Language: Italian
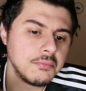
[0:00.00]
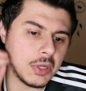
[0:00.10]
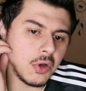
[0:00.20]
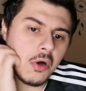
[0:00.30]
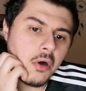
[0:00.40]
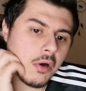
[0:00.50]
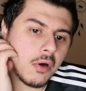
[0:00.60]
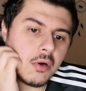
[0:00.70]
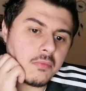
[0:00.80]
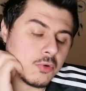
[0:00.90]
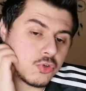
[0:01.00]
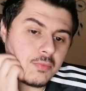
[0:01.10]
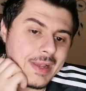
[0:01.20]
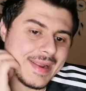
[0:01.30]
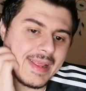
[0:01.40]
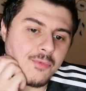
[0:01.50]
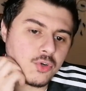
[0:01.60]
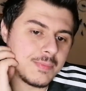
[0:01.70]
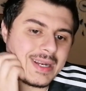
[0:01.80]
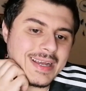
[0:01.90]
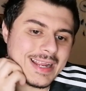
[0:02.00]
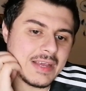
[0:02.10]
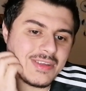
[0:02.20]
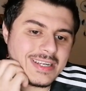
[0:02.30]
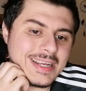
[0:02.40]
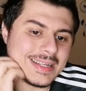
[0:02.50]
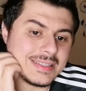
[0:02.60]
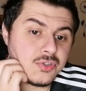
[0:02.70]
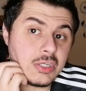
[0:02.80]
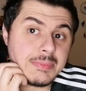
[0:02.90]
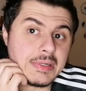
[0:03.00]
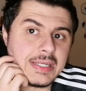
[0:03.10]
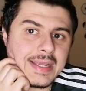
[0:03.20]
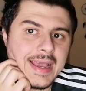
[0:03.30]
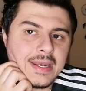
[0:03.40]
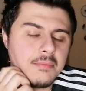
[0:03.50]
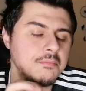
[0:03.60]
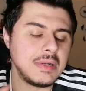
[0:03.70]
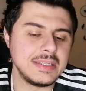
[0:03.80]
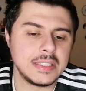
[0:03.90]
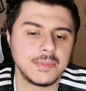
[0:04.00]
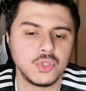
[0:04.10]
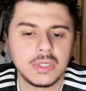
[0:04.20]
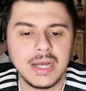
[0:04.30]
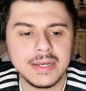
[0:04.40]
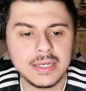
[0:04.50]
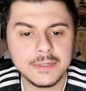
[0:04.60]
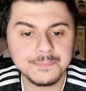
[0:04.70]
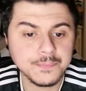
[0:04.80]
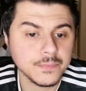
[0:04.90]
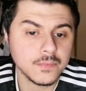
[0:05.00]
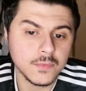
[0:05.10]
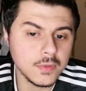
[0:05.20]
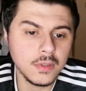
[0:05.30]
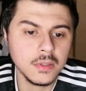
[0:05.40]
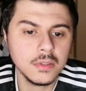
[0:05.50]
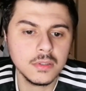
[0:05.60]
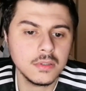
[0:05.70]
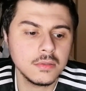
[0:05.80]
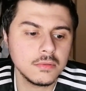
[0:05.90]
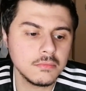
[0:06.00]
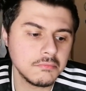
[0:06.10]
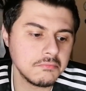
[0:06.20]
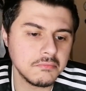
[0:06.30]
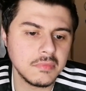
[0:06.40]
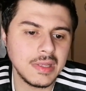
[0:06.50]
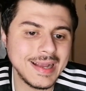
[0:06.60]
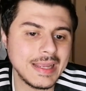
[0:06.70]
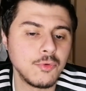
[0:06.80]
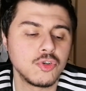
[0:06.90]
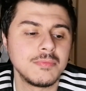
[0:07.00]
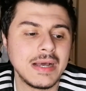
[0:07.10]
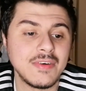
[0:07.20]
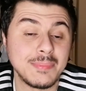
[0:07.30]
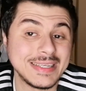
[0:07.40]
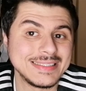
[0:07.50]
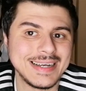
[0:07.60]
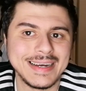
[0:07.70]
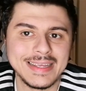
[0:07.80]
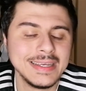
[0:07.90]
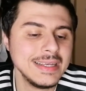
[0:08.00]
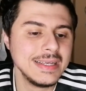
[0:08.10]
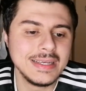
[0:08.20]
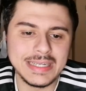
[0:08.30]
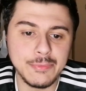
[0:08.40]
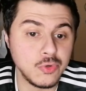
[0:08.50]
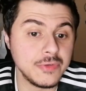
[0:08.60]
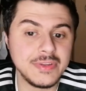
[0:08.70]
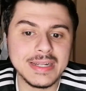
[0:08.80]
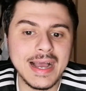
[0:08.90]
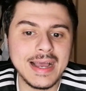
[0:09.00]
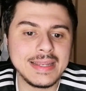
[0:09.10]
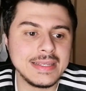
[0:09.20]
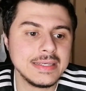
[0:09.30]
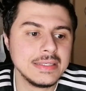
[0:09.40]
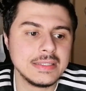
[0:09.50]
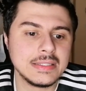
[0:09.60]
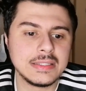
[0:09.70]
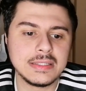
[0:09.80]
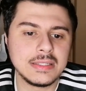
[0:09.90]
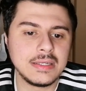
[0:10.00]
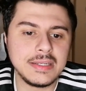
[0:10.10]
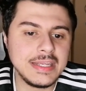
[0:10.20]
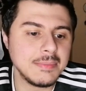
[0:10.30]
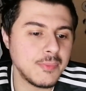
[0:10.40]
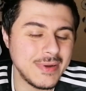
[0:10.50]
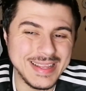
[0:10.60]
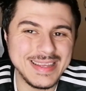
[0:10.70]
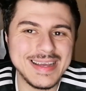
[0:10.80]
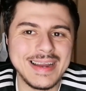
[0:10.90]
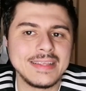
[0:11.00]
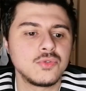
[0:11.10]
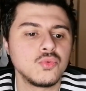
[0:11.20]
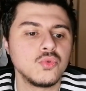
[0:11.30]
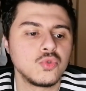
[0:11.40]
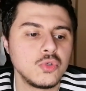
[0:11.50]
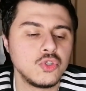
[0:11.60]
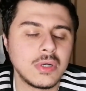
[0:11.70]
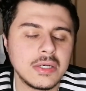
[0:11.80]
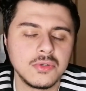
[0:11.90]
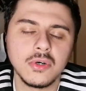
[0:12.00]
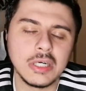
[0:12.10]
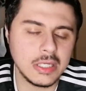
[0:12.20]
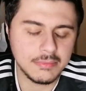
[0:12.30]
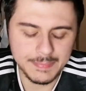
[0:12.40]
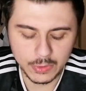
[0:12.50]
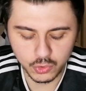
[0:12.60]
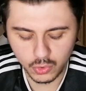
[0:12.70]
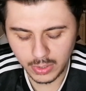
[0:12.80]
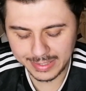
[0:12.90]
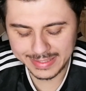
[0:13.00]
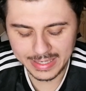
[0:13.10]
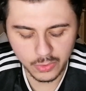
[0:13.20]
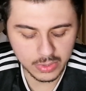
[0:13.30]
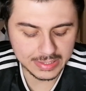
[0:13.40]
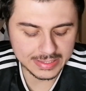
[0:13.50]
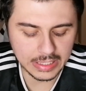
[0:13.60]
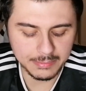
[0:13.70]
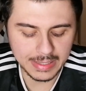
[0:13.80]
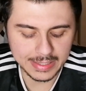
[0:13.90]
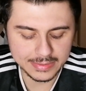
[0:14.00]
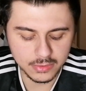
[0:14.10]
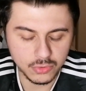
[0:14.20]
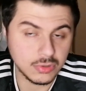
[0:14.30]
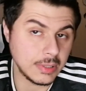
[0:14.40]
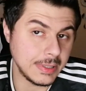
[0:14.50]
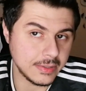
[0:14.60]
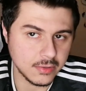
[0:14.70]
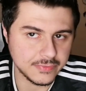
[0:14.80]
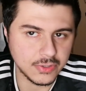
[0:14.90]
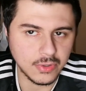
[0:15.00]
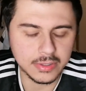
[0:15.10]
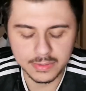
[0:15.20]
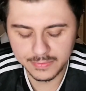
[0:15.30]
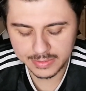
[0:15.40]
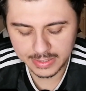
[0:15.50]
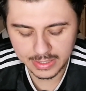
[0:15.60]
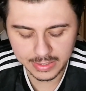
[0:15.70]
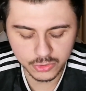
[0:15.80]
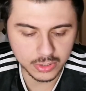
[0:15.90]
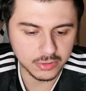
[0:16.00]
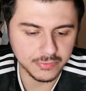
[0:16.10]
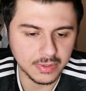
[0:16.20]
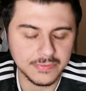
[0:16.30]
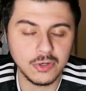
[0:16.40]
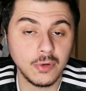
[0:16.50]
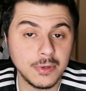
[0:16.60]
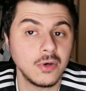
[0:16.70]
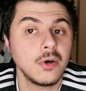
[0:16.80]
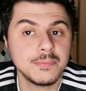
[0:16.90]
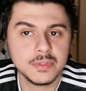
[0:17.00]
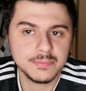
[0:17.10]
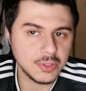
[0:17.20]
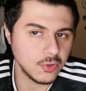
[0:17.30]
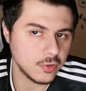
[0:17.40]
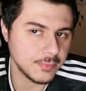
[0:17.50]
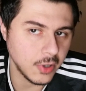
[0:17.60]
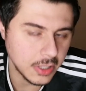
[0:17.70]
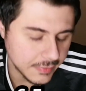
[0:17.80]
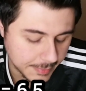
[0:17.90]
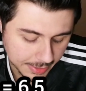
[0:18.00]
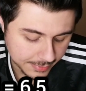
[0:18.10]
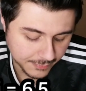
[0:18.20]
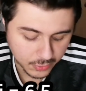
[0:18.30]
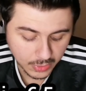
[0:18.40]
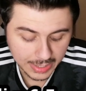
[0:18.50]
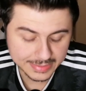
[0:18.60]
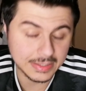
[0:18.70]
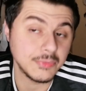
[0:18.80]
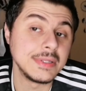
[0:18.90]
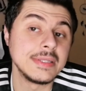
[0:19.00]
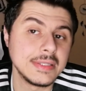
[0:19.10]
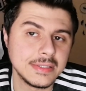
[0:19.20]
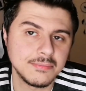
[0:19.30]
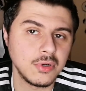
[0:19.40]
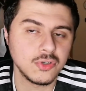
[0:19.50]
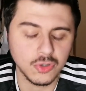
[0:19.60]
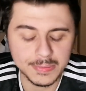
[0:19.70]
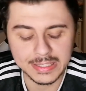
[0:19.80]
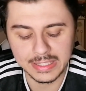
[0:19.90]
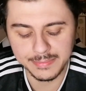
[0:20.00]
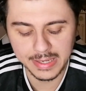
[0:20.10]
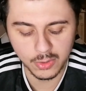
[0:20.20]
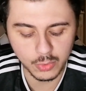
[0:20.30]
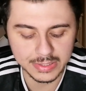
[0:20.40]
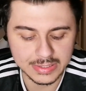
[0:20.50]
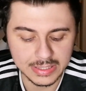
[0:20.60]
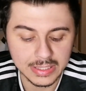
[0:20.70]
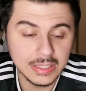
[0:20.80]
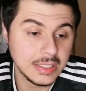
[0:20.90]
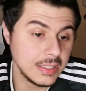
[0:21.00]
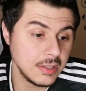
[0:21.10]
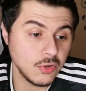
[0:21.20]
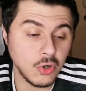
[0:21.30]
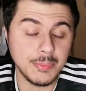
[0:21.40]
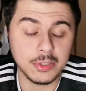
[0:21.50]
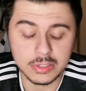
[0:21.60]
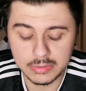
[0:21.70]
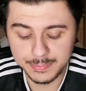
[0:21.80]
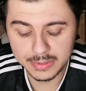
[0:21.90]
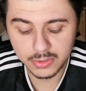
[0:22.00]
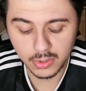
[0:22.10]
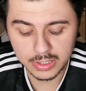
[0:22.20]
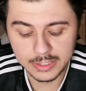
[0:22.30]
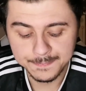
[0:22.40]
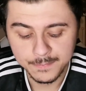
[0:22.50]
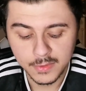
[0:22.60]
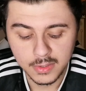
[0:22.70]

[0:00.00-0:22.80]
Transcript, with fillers: però molto bene, molto bene anche la verticalizzazione di prima di Ken, bellissima giocata, eh, anche molto brava a pressare nei minuti finali, eh, lì proprio a ringhiare su, sui giocatori. Mi è piaciuto Locatelli, quindi 6 e mezzo. giustamente lo svincolato al fantacalcio, adesso fa il fenomeno. Ops, piccolo spoiler, vabbè, ho fatto l'asta, quindi poi scoprirete i miei acquisti con i prossimi episodi.